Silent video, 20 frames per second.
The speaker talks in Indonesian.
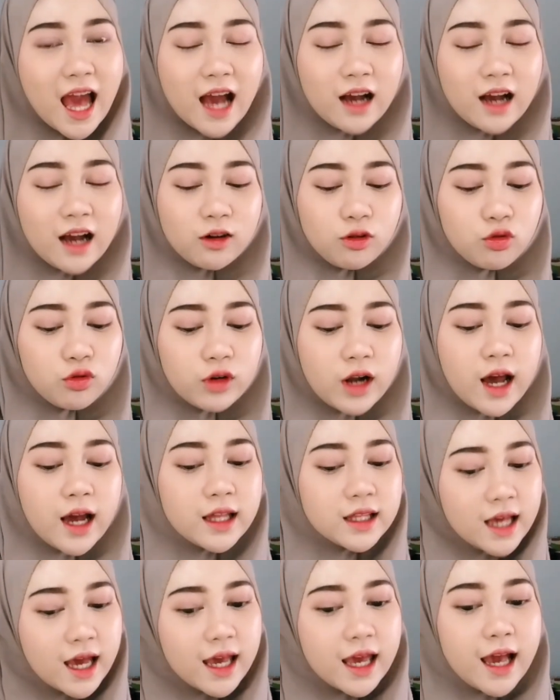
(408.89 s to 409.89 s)
nah
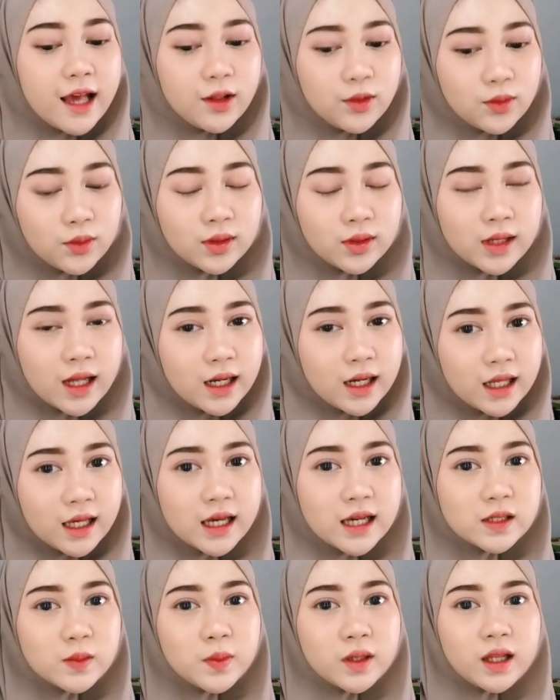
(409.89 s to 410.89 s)
kekurangannya yaitu
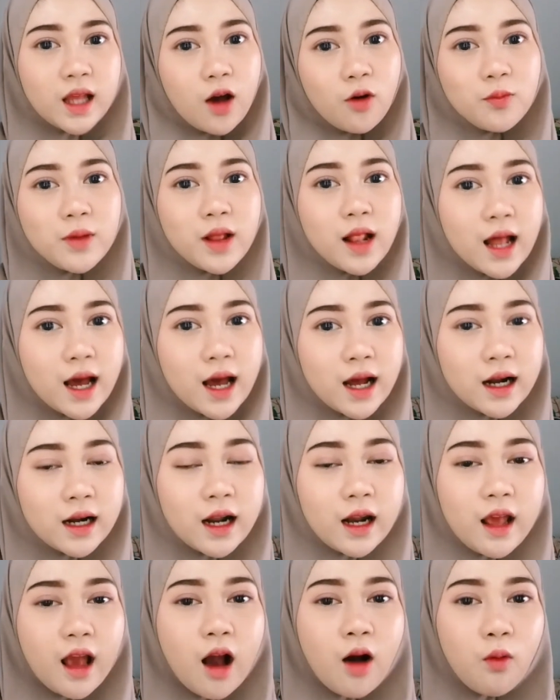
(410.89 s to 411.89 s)
tadi yang seperti aku
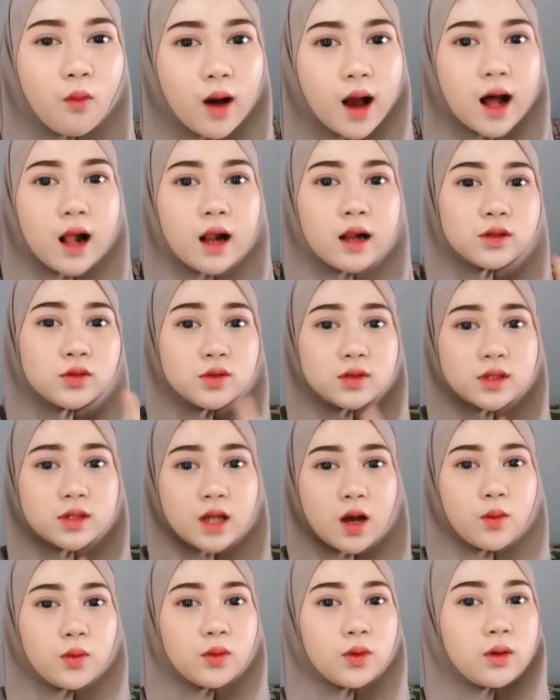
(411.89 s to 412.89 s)
bilang dari awal
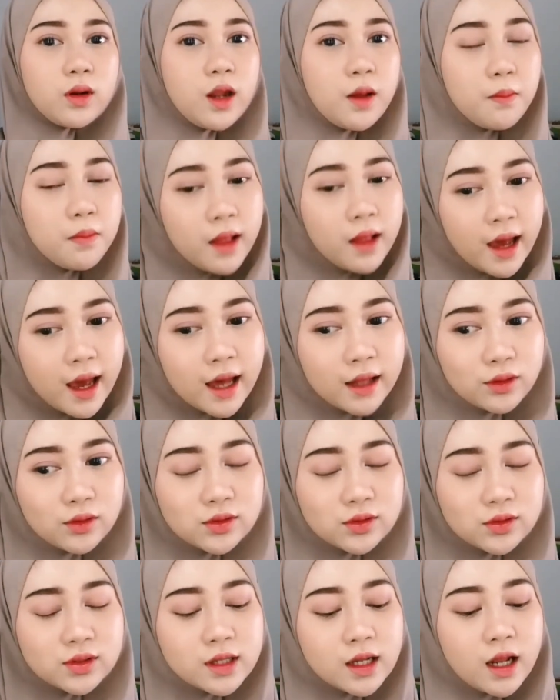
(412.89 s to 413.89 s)
susah untuk di
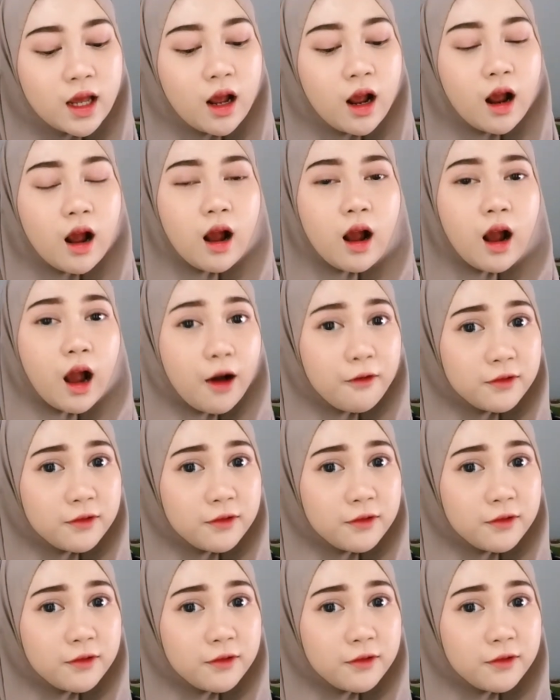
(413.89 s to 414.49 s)
blend terus jadi